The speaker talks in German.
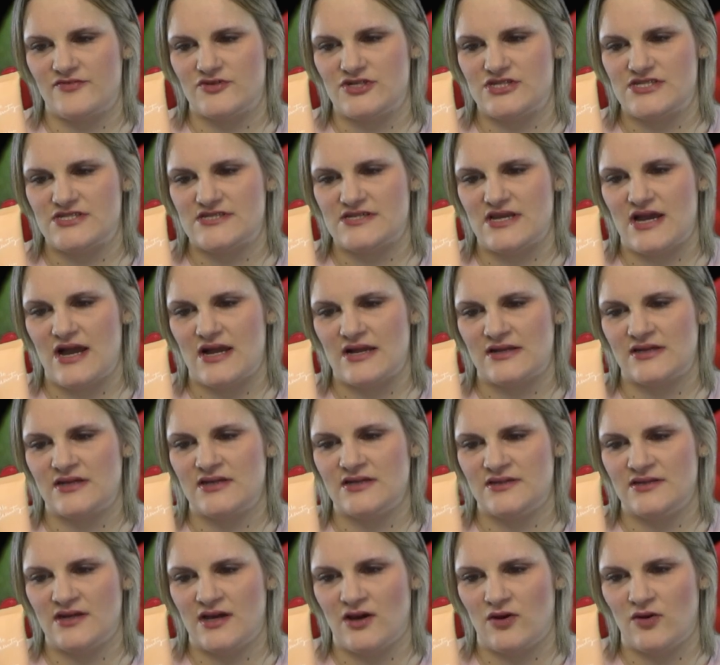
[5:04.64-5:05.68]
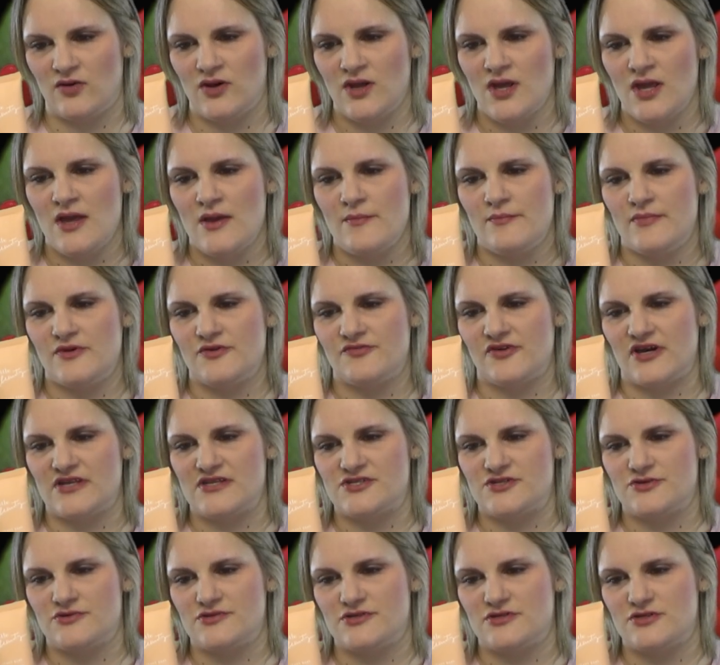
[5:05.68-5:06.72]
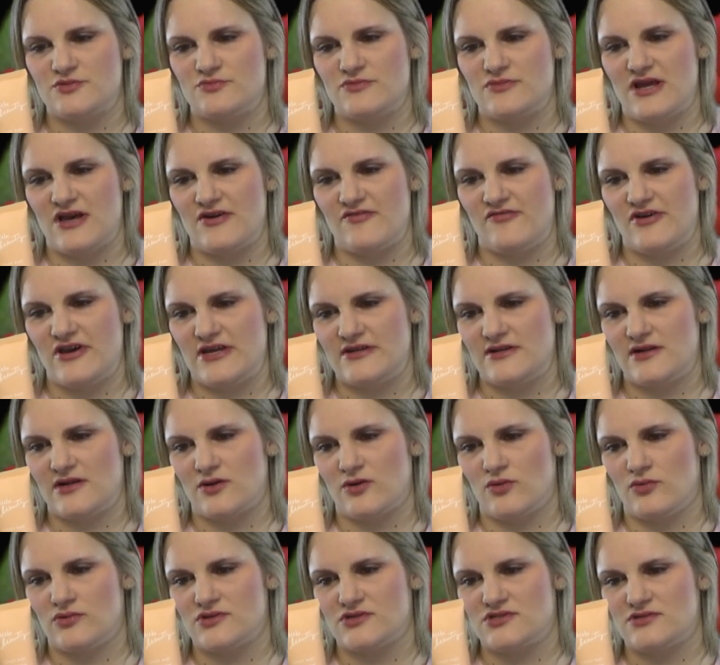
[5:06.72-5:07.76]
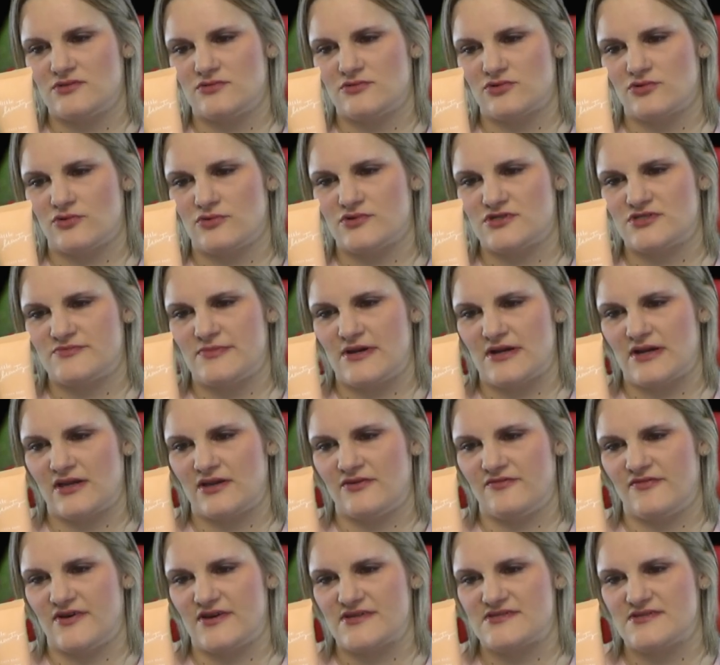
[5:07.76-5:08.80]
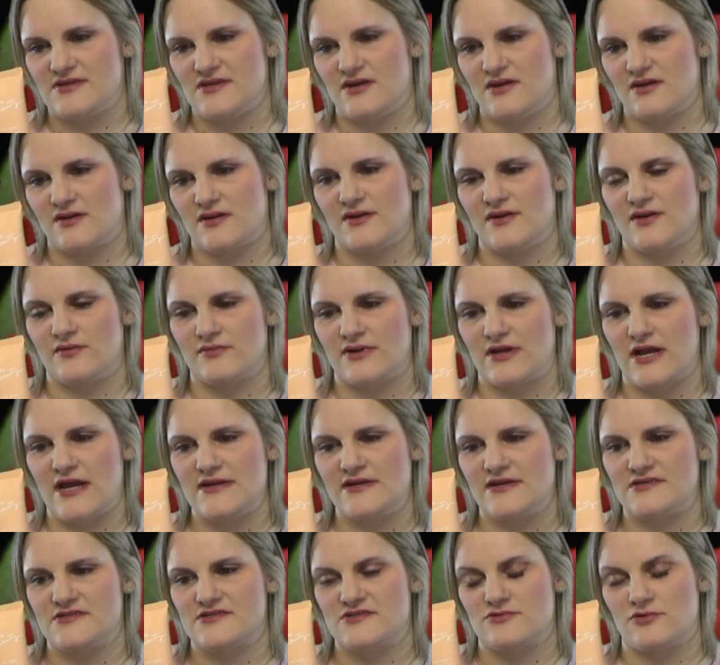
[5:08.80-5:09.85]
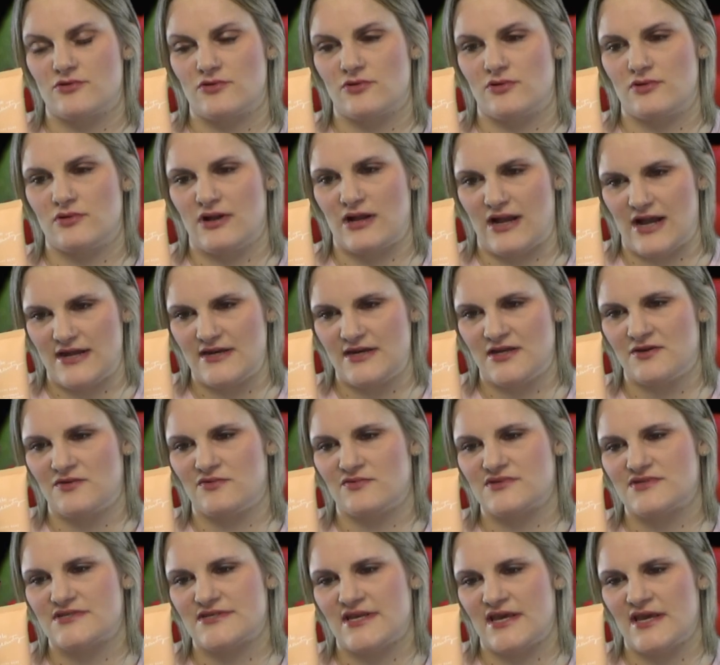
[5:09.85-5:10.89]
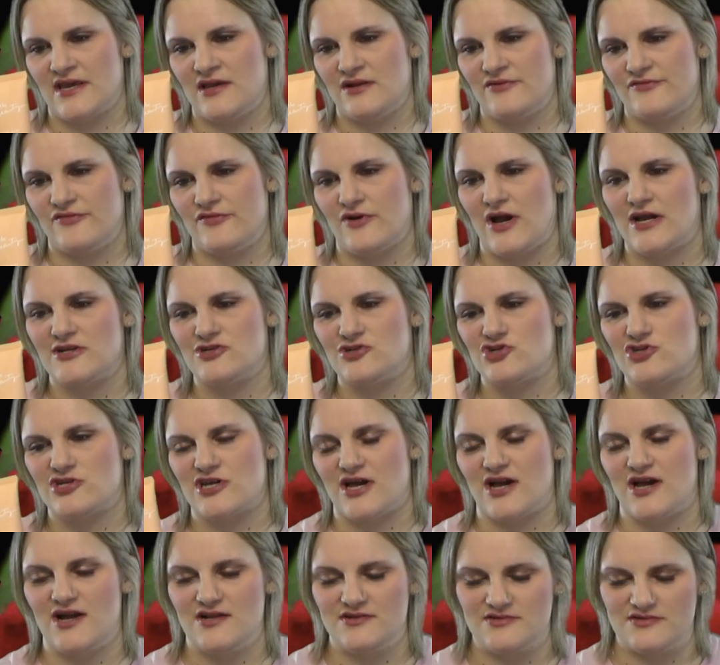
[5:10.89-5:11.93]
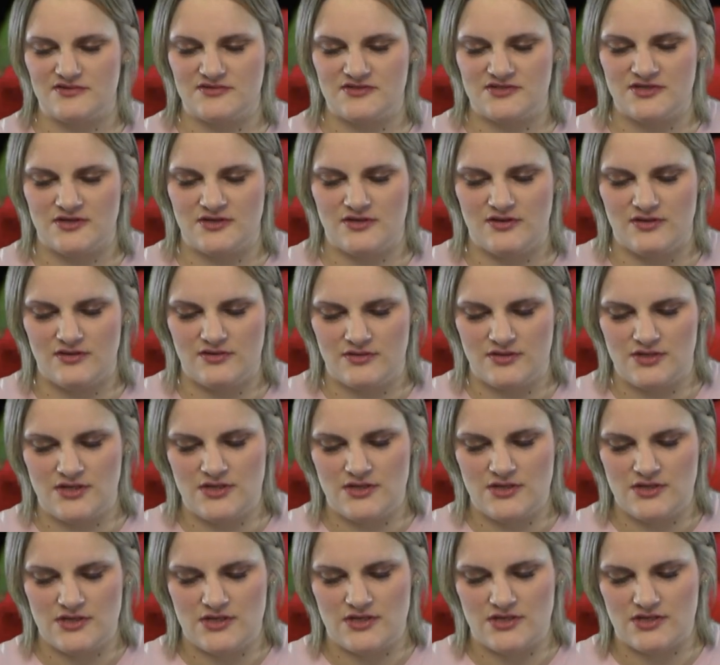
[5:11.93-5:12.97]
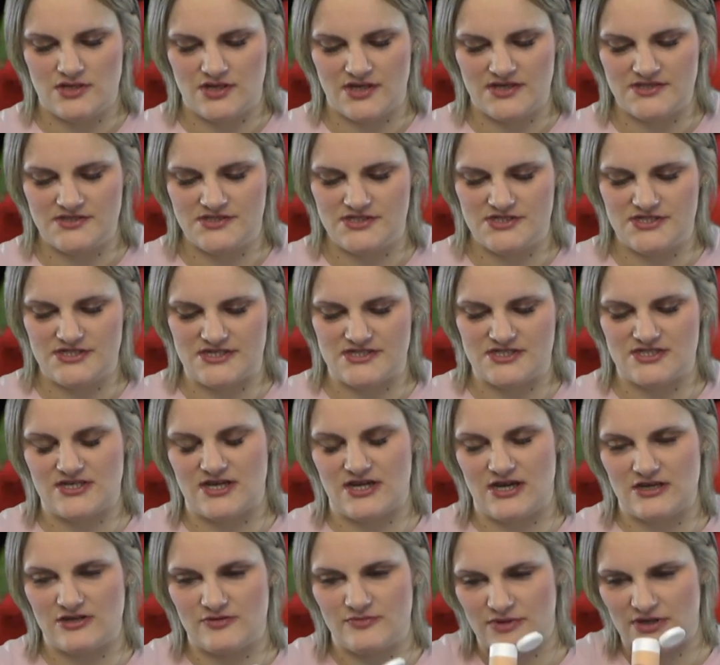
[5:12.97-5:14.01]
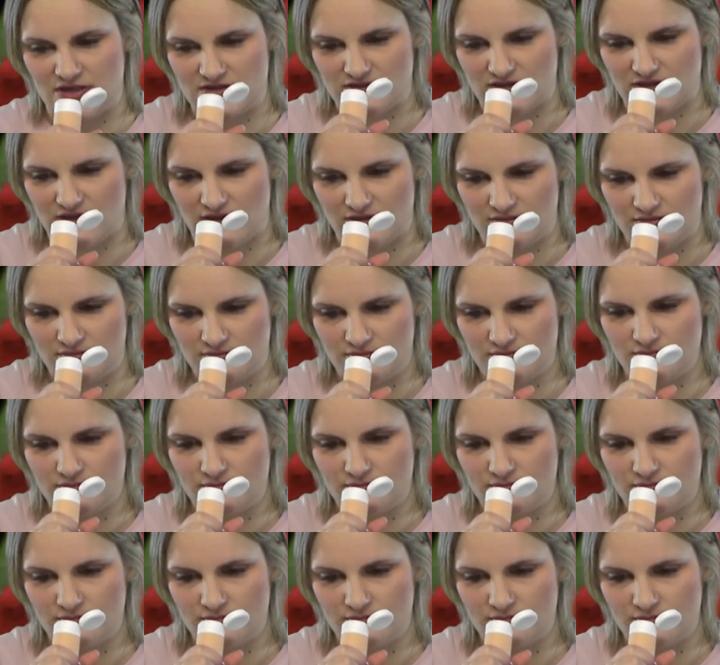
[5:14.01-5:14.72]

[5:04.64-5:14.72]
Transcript: würde ich sagen. Genau, mit französischem Lavendel, Rosen und Rosmarinwasser. Genau, ein Reinigungsgel für einen strahlenden Teint. Rieche ich jetzt gerade mal dran.